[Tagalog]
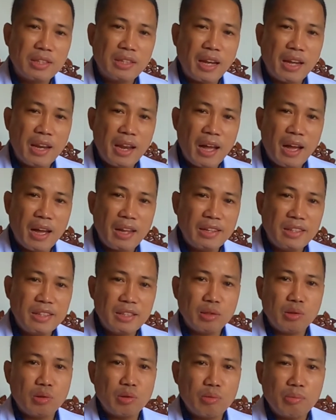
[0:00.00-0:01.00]
Kailangan
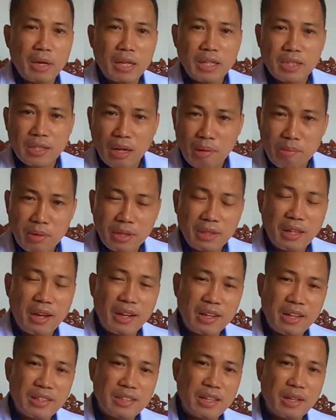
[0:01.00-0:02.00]
dito ma-examine
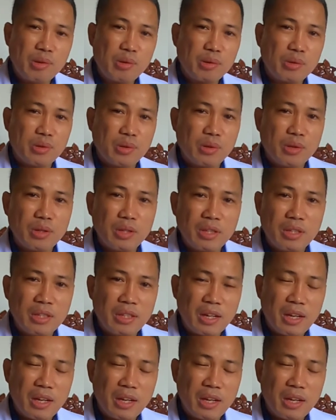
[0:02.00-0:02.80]
talaga sa doktor.